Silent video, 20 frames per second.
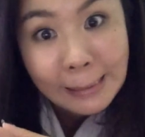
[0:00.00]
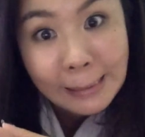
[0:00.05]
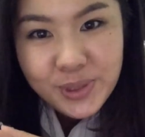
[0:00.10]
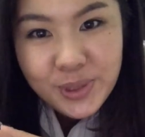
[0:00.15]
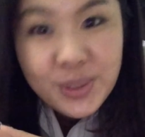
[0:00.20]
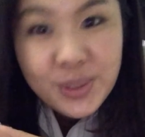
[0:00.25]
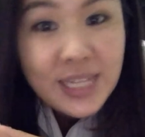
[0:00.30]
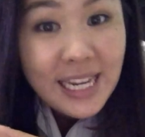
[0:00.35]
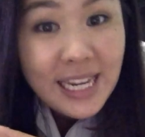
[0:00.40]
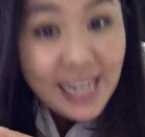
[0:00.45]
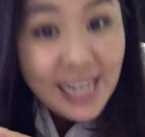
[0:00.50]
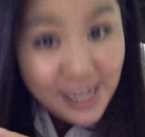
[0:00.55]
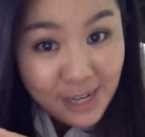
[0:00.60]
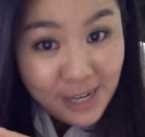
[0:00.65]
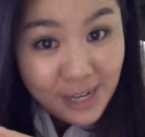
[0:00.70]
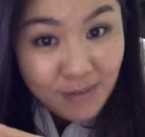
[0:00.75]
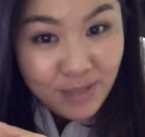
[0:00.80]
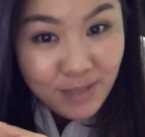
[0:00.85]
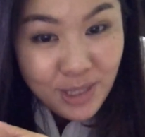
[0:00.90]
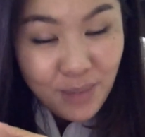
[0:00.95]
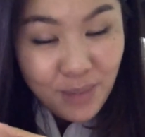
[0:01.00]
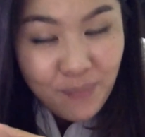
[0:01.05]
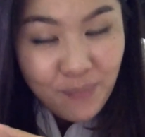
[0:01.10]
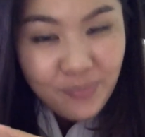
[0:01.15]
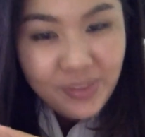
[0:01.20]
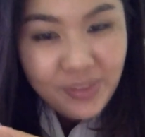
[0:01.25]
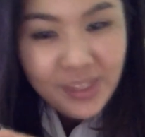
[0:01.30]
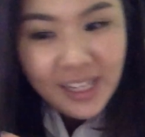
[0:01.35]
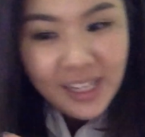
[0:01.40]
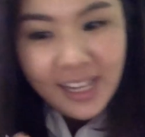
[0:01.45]
ถูกใจในการรับชม
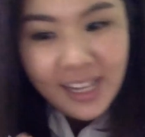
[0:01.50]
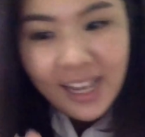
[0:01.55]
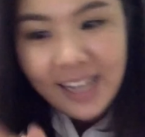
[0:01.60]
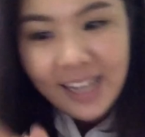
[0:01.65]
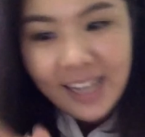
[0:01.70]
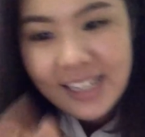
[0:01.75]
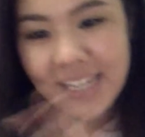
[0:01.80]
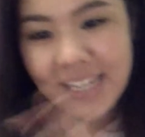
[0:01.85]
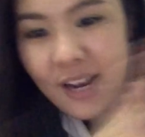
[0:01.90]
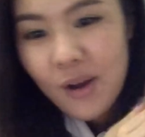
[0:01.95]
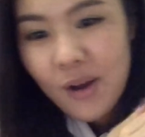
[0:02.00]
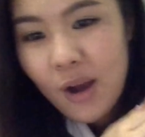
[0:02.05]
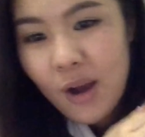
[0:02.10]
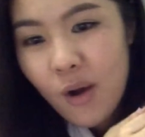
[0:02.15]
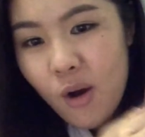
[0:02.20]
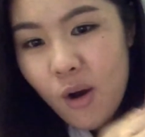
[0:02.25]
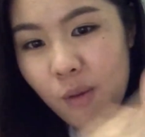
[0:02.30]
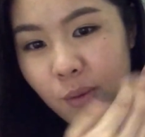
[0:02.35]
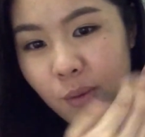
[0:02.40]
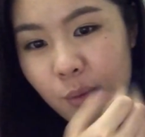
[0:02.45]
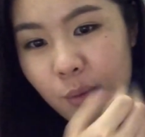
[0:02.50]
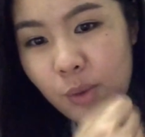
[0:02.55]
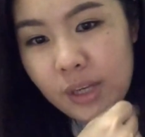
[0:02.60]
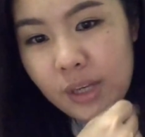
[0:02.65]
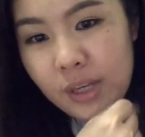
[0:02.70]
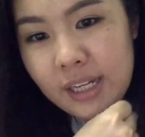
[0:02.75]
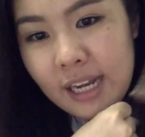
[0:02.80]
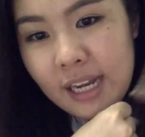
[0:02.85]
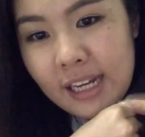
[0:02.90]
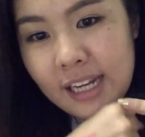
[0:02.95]
นะคะที่เอาข้าวของมาอว
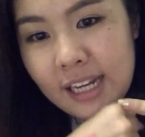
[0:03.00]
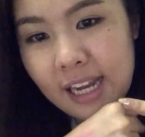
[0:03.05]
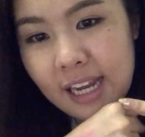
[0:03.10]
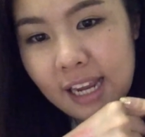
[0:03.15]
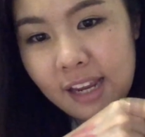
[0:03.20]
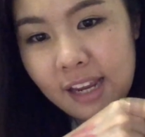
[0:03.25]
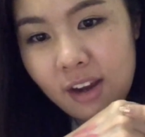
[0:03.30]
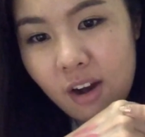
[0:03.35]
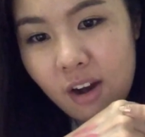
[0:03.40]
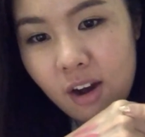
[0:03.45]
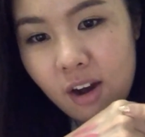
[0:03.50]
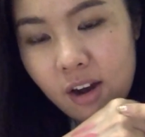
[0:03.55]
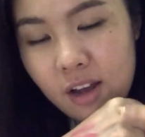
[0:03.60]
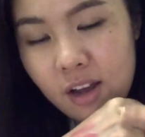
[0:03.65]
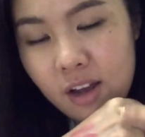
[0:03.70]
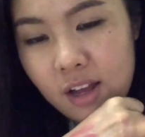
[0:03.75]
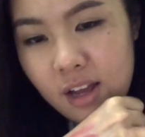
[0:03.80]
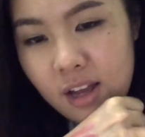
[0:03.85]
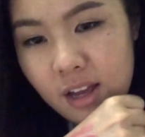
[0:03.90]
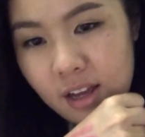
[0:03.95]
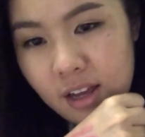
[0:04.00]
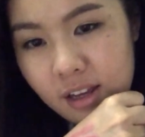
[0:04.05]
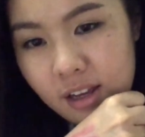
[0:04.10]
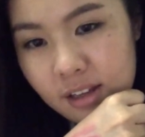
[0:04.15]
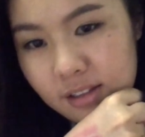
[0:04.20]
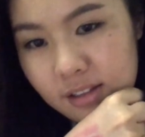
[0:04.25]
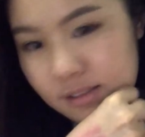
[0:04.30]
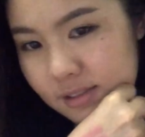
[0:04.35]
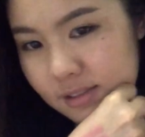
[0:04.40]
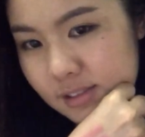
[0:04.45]
ดกันยังไงก็
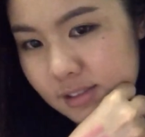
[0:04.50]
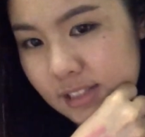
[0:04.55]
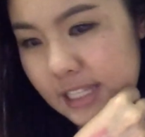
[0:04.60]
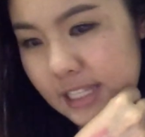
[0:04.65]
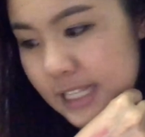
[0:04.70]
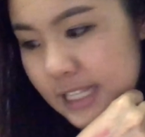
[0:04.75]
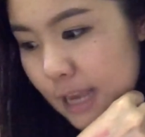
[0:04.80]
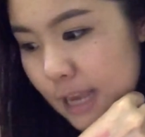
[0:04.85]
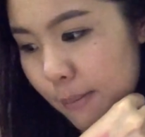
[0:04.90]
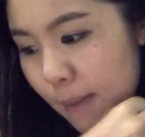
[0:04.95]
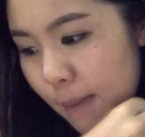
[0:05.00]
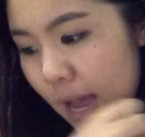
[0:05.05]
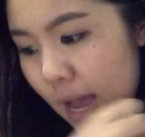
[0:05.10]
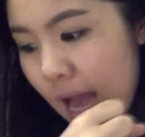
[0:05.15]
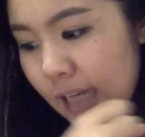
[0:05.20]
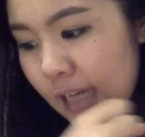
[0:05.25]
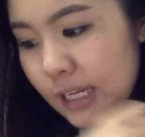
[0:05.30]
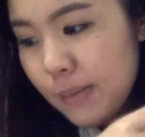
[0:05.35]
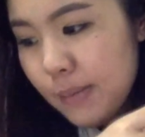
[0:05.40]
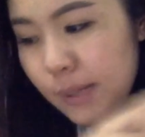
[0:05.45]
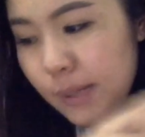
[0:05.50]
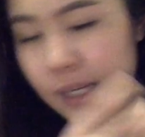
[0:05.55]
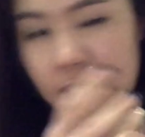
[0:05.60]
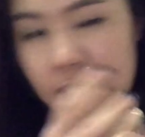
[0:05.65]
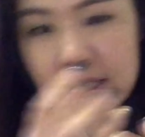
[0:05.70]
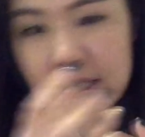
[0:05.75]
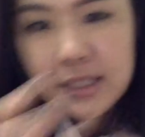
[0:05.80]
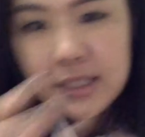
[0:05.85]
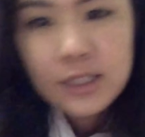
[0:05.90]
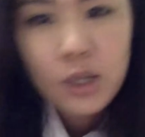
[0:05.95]
ดีใจมากที่ไป
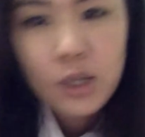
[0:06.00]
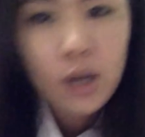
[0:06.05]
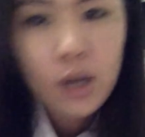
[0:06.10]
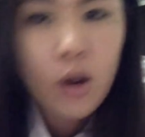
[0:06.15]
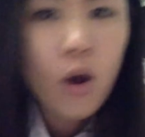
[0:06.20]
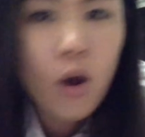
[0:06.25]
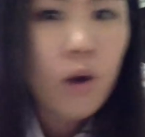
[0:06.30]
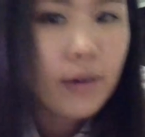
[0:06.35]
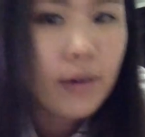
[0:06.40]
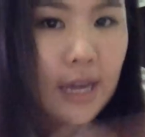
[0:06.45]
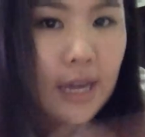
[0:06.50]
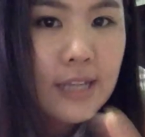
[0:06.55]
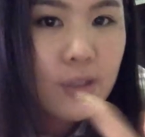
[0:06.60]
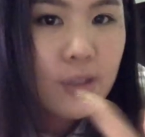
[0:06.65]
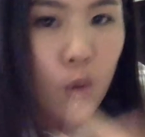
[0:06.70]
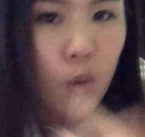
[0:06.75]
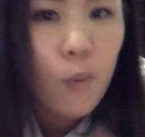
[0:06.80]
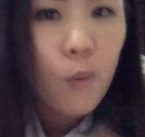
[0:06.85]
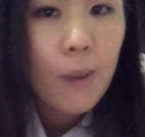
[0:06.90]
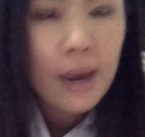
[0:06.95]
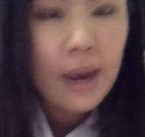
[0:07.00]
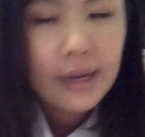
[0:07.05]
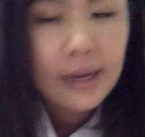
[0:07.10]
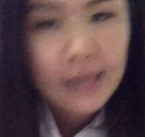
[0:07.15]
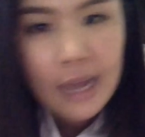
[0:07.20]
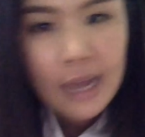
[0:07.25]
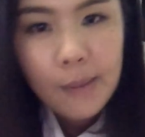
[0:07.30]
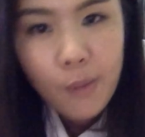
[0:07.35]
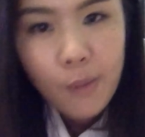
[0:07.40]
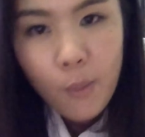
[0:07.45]
สอยของไดโซะมา
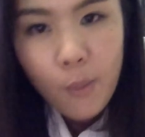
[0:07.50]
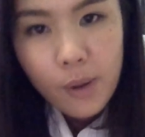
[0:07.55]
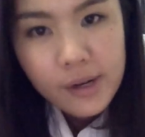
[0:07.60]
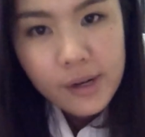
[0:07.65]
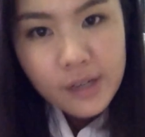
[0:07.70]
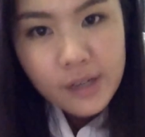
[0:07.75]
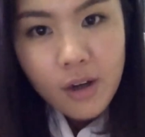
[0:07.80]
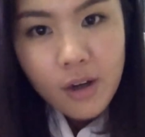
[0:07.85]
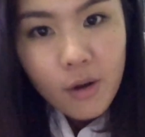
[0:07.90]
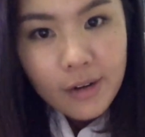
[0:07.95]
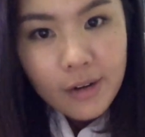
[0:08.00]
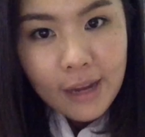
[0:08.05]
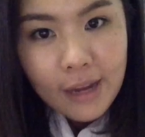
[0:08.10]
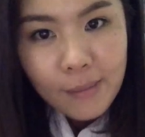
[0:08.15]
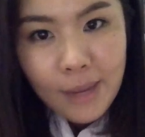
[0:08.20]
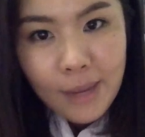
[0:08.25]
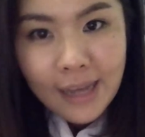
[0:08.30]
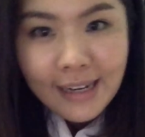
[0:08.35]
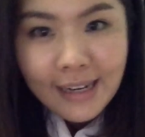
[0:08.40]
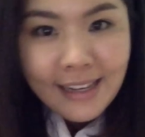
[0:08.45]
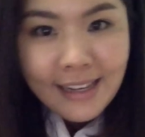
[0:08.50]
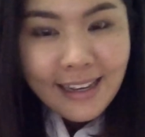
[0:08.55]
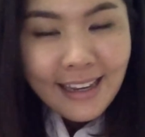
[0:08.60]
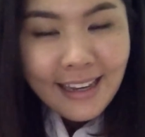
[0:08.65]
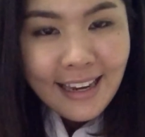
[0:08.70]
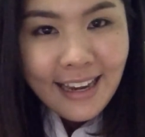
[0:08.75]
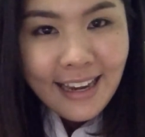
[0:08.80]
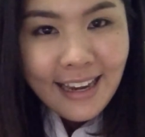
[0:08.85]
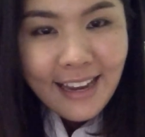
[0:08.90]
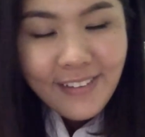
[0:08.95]
นะคะเพราะว่ารอนานมากเล
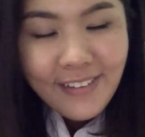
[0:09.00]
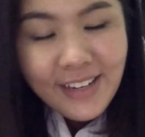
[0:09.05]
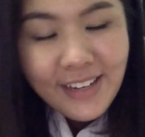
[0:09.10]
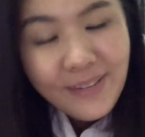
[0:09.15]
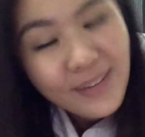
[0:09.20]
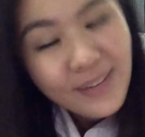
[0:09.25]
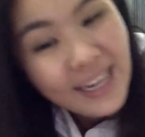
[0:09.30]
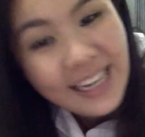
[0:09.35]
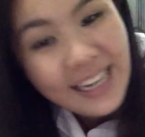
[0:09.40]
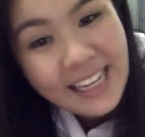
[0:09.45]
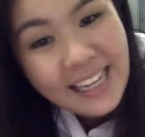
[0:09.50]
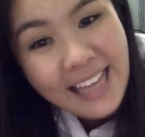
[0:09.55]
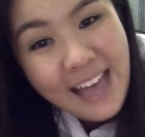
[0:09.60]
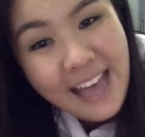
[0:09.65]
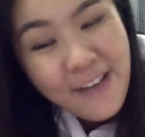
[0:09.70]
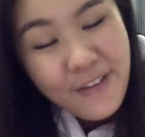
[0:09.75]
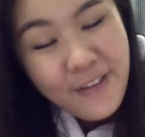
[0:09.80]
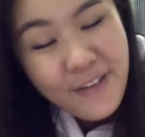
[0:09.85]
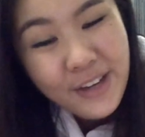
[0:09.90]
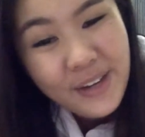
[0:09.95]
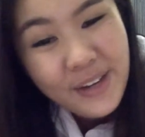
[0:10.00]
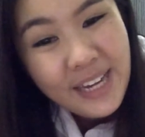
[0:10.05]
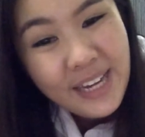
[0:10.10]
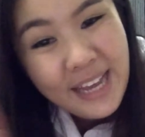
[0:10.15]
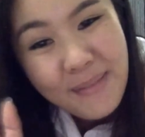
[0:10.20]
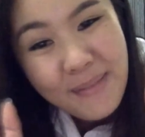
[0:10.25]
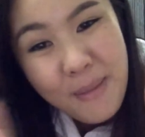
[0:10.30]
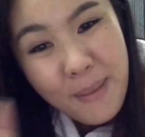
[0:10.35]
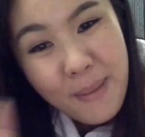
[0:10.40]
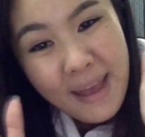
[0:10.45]
ยยังไงวันนี้ไปแล้วนะคะฝากด้วย
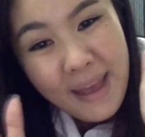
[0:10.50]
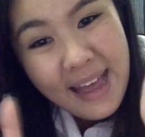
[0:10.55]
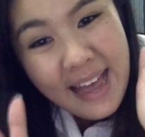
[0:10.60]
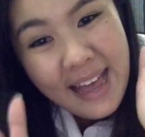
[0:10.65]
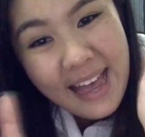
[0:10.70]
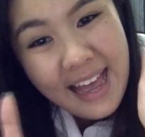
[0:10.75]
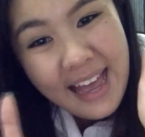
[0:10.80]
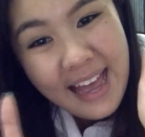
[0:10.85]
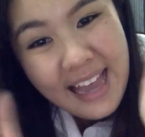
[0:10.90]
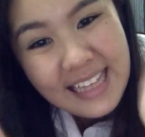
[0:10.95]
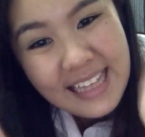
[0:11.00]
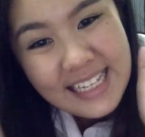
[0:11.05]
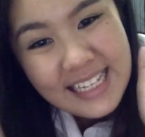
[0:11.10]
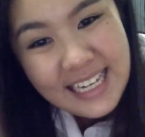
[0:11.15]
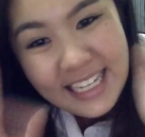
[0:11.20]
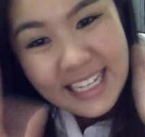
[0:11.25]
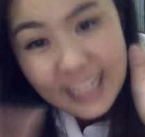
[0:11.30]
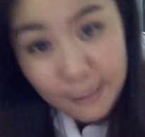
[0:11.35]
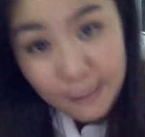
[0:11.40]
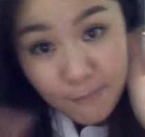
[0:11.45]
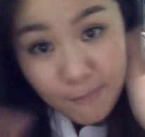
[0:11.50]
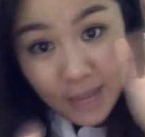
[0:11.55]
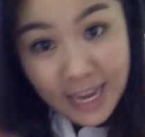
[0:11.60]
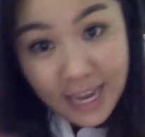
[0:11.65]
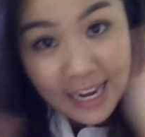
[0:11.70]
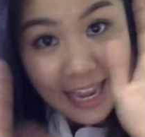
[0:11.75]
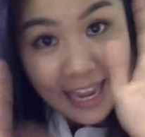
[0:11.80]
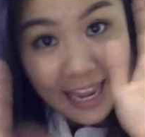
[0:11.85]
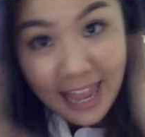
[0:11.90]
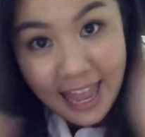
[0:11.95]
ค่ะบ๊ายบายเจอกันคลิปห
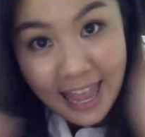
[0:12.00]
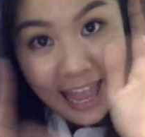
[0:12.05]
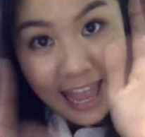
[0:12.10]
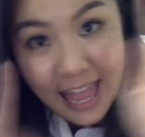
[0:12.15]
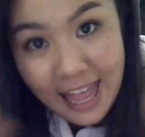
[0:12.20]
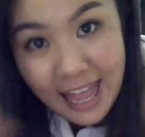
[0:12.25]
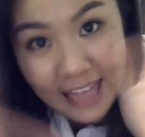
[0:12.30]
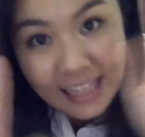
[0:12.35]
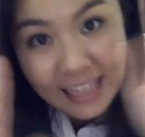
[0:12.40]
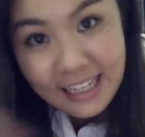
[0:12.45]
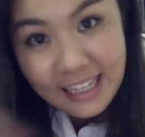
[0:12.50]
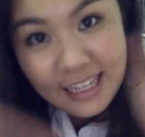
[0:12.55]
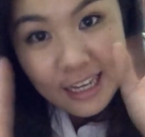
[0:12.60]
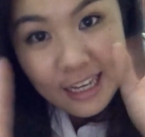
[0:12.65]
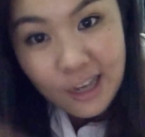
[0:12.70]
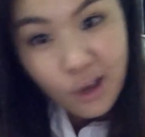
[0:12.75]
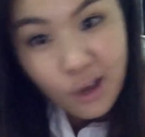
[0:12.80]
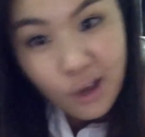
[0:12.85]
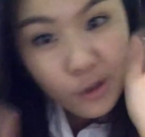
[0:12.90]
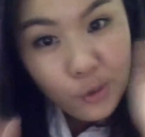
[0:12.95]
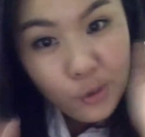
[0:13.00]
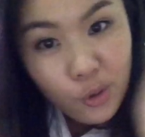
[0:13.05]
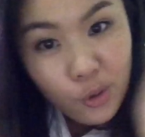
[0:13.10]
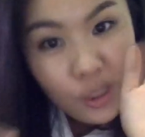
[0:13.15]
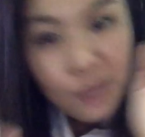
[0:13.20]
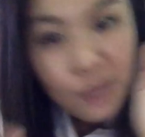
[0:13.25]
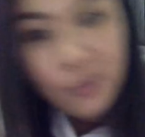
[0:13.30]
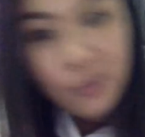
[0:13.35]
น้านะขอโทษที่